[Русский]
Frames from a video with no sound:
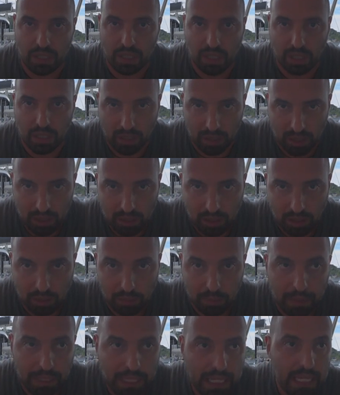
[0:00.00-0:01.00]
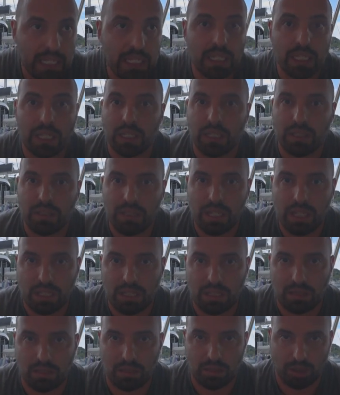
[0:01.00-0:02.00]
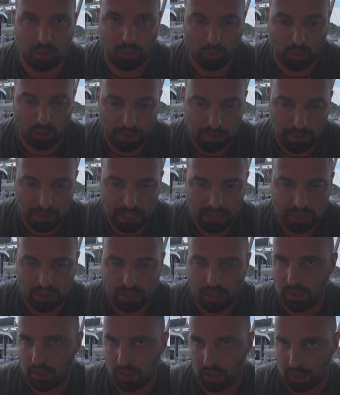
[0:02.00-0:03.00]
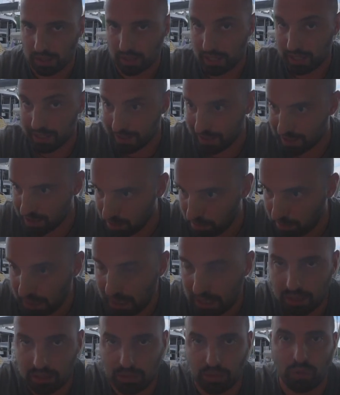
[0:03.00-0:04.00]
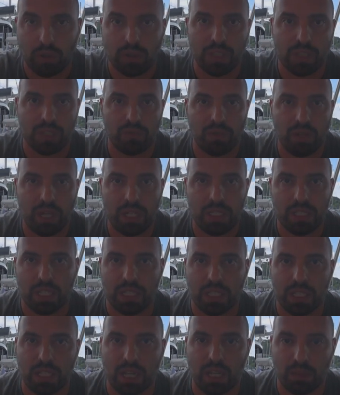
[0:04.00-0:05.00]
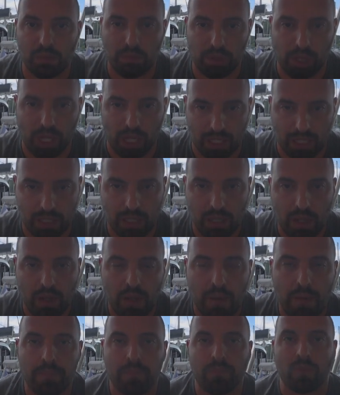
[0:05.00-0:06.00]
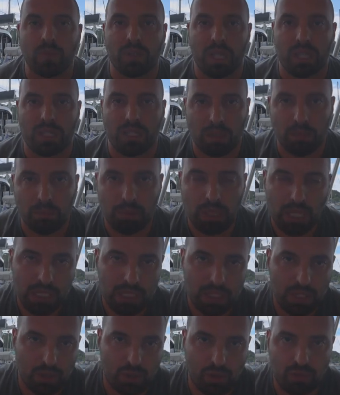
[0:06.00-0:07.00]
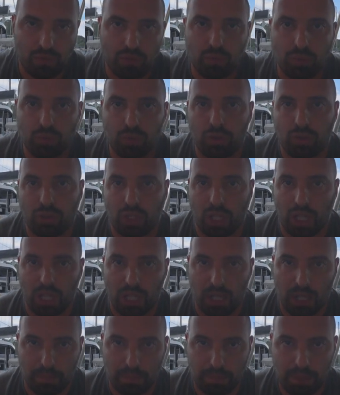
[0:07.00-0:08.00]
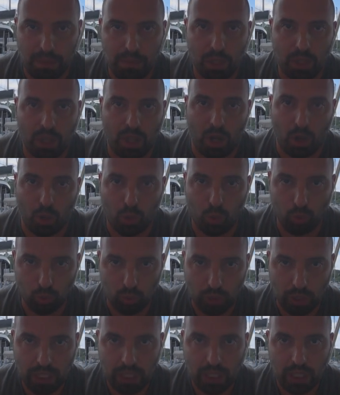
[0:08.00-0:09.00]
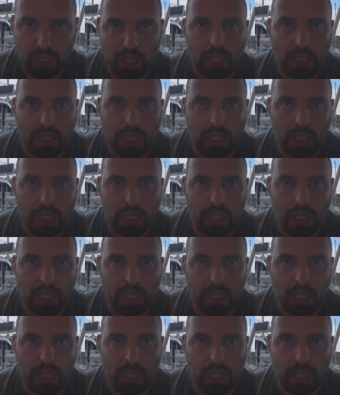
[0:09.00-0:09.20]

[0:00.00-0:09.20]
э, Линтон Бэй есть такое место, рай на земле, которое называется Сан-Блас. На Сан-Бласе живут э, племена куны